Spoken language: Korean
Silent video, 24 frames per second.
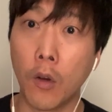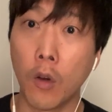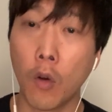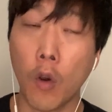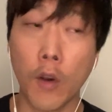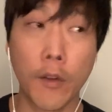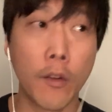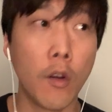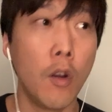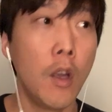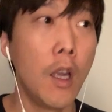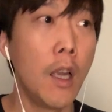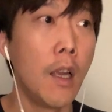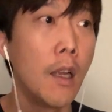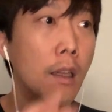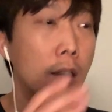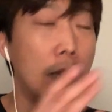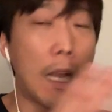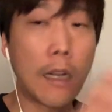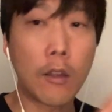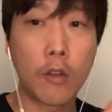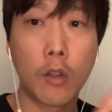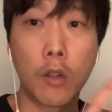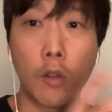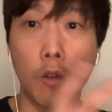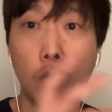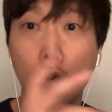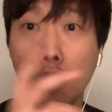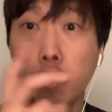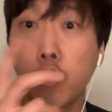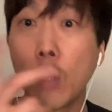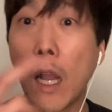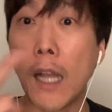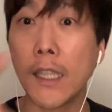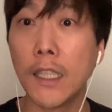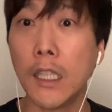거기서 딱두
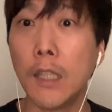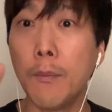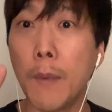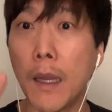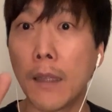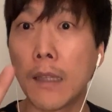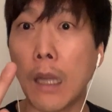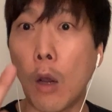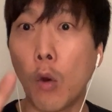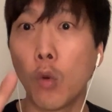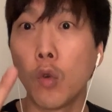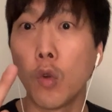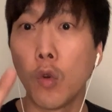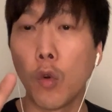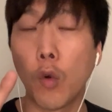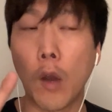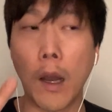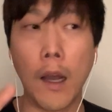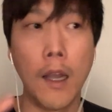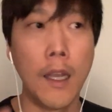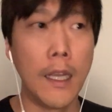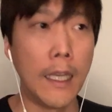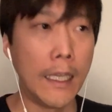가지만 나오는 거야.